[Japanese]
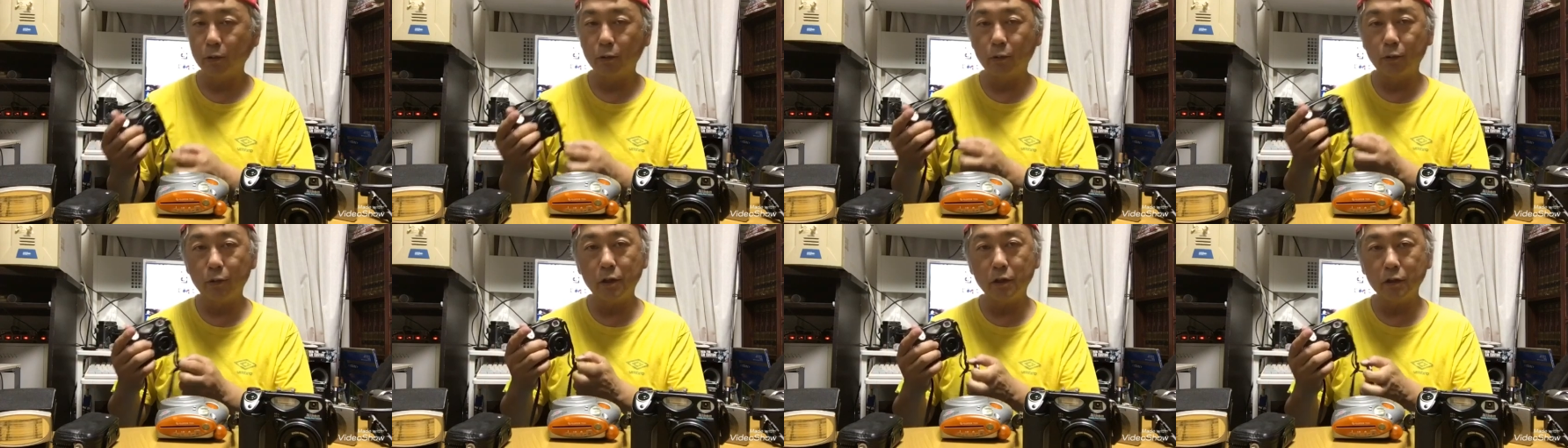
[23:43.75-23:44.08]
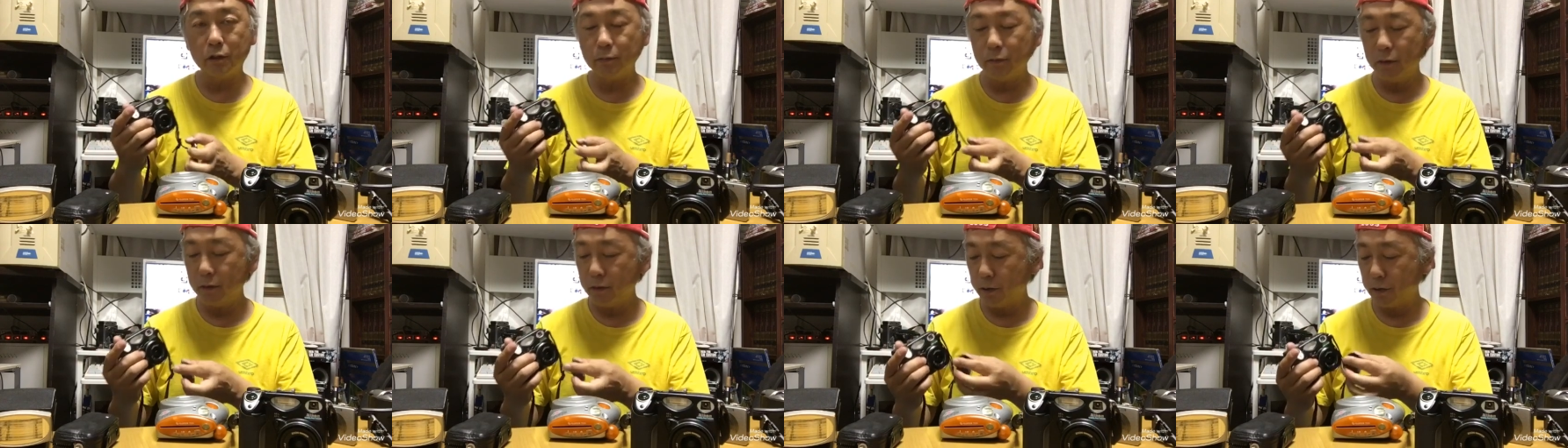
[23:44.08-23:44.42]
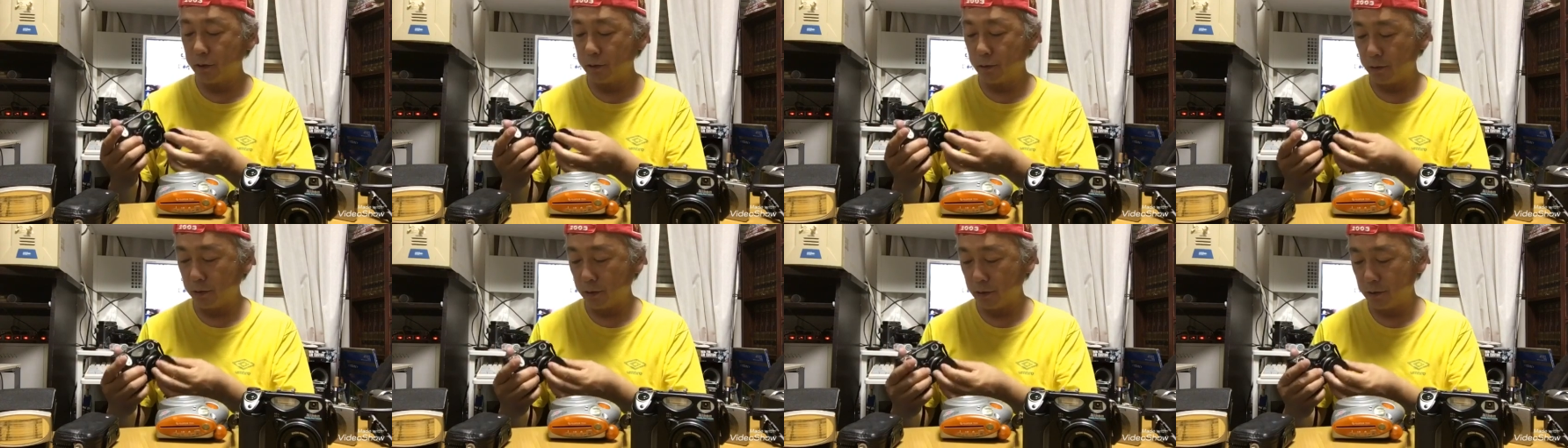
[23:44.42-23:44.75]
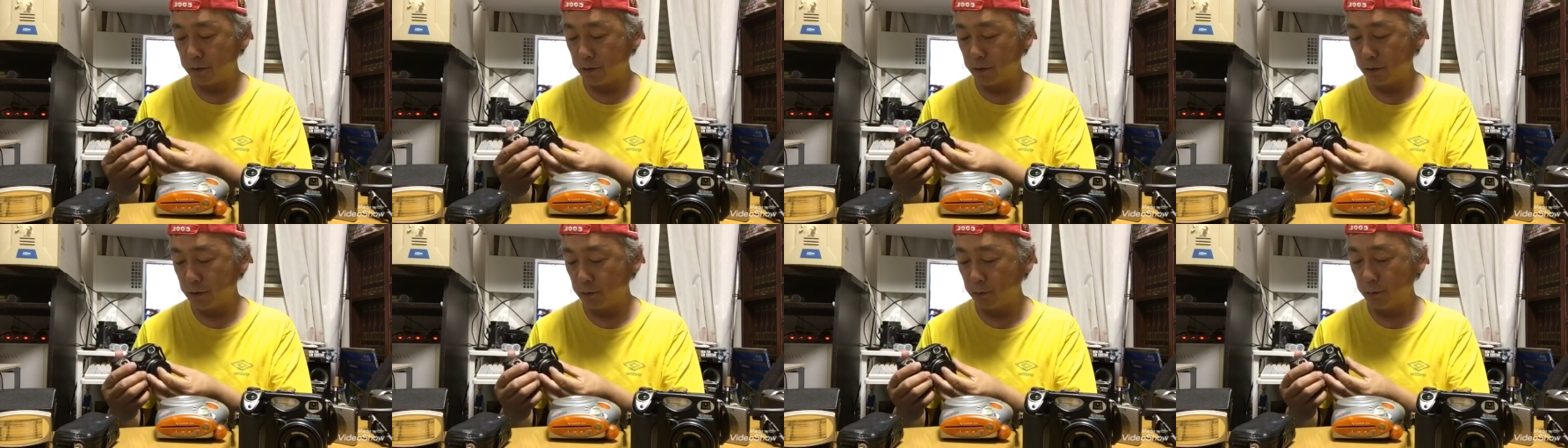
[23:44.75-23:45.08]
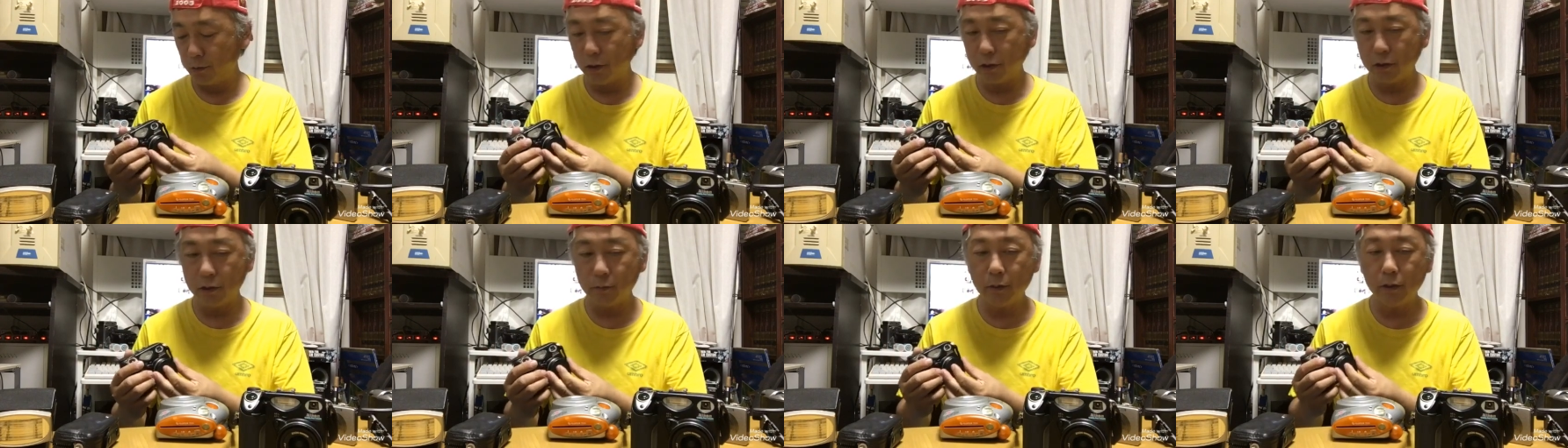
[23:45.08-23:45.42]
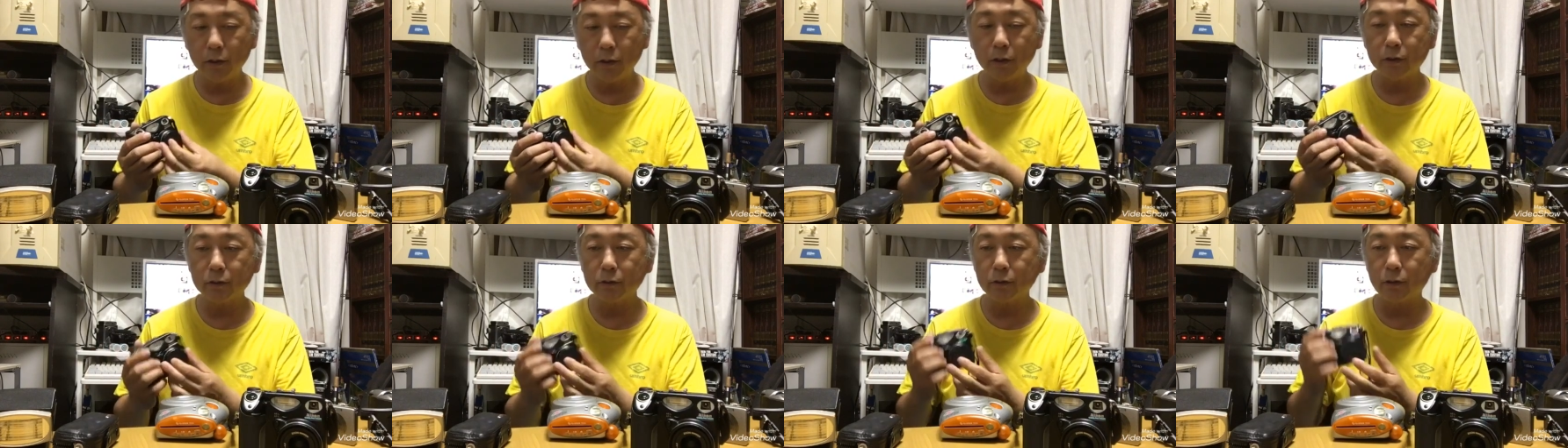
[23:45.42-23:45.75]
500万画素らしいです。500
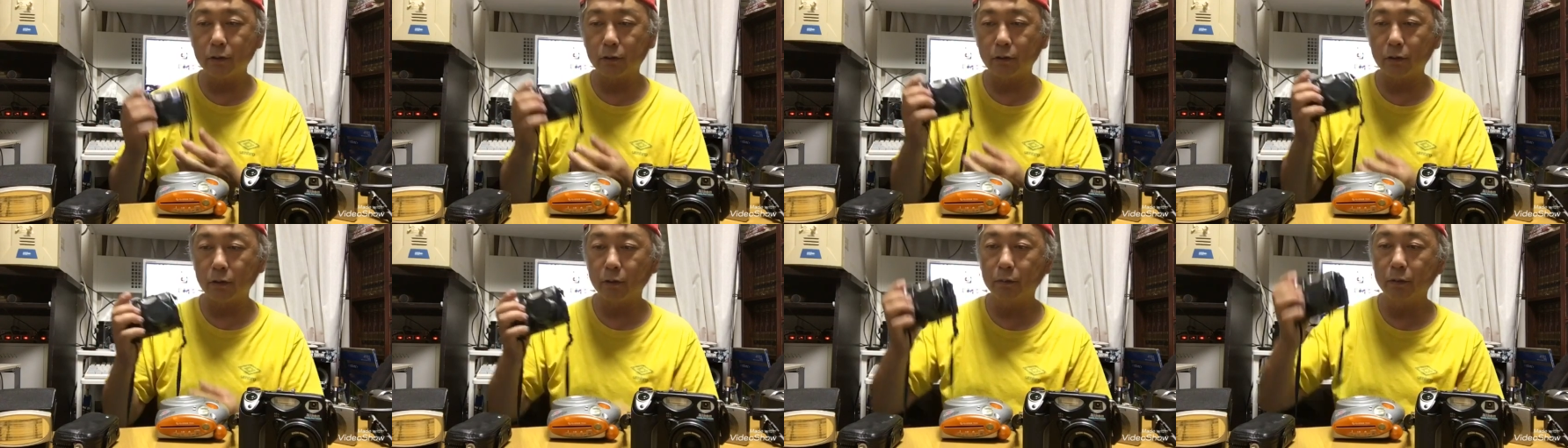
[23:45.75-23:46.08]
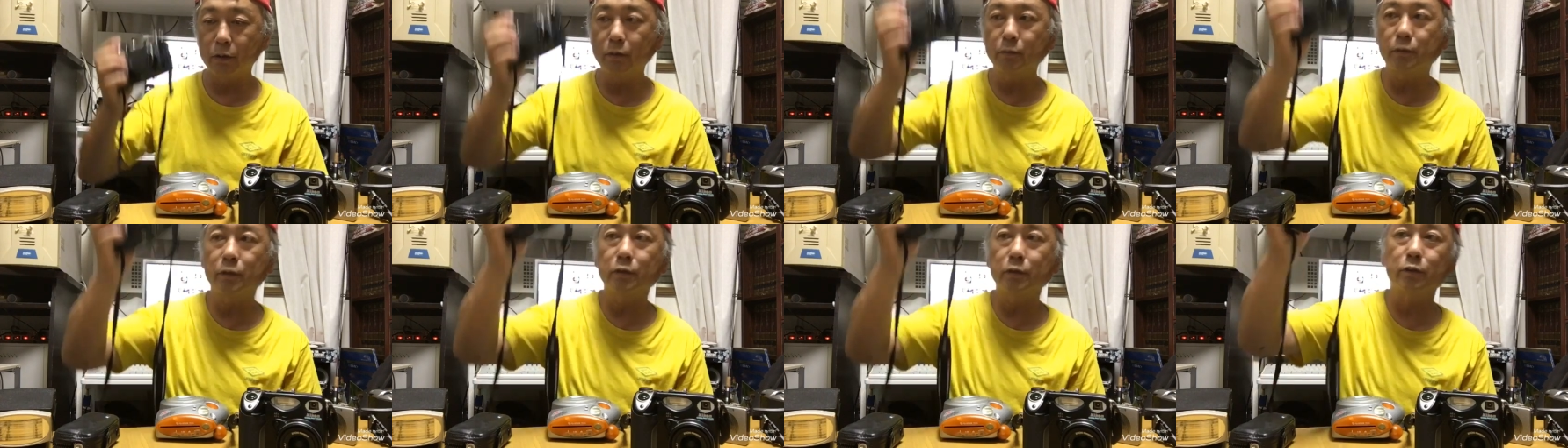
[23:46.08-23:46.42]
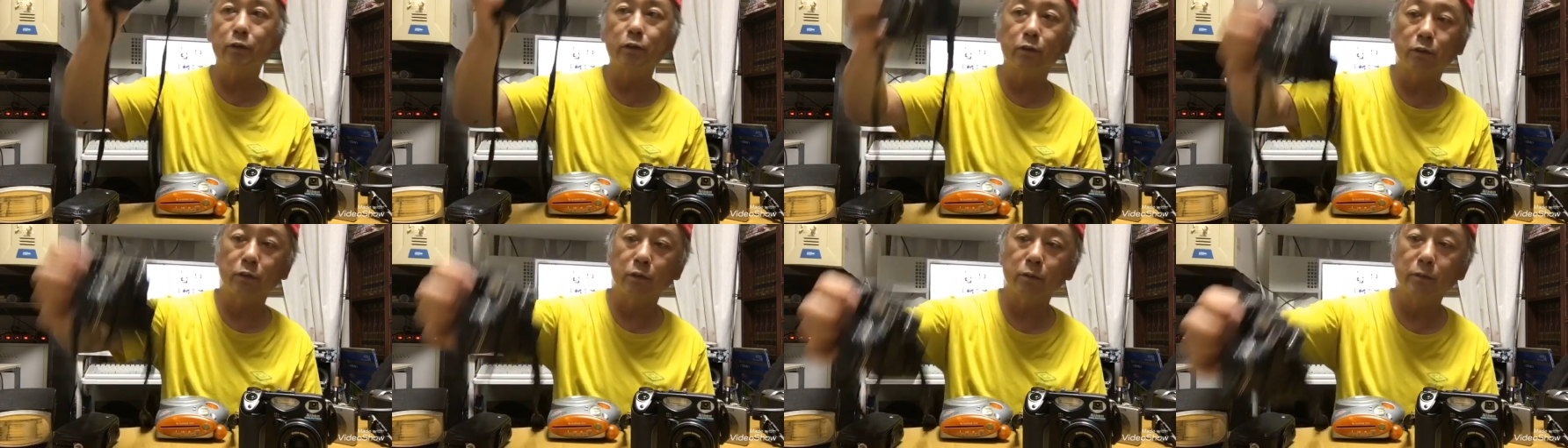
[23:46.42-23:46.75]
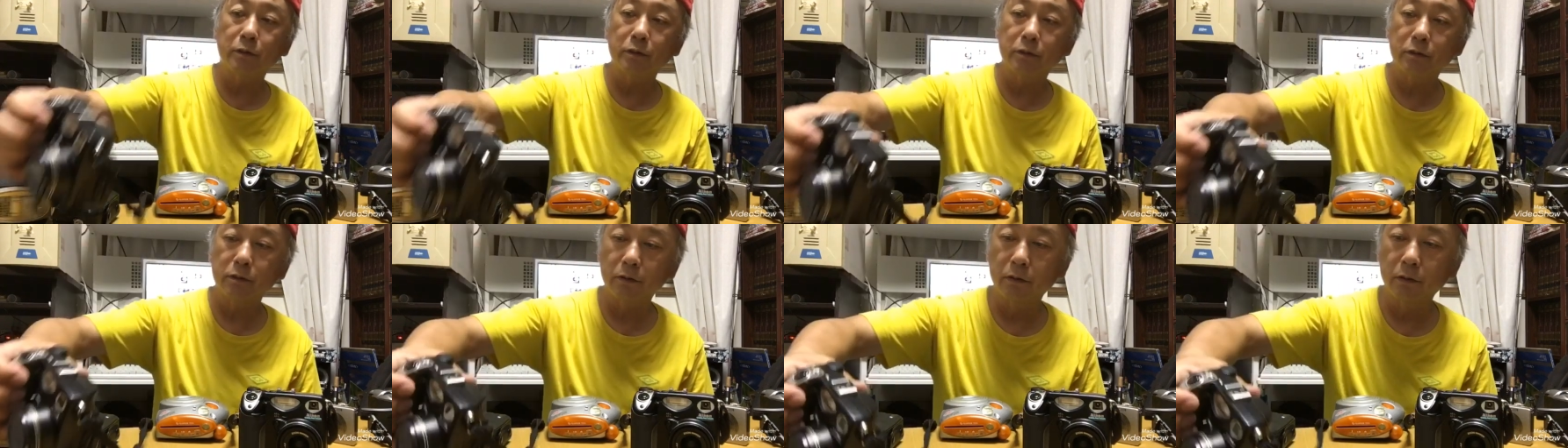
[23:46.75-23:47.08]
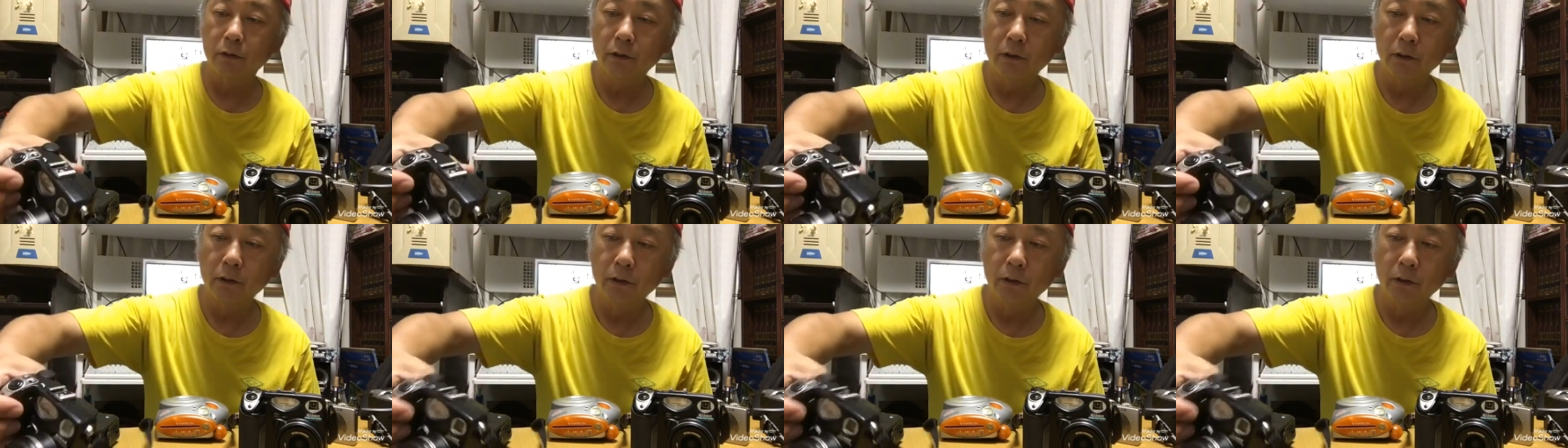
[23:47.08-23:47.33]
万画素あったらまあまあの絵撮れますよ。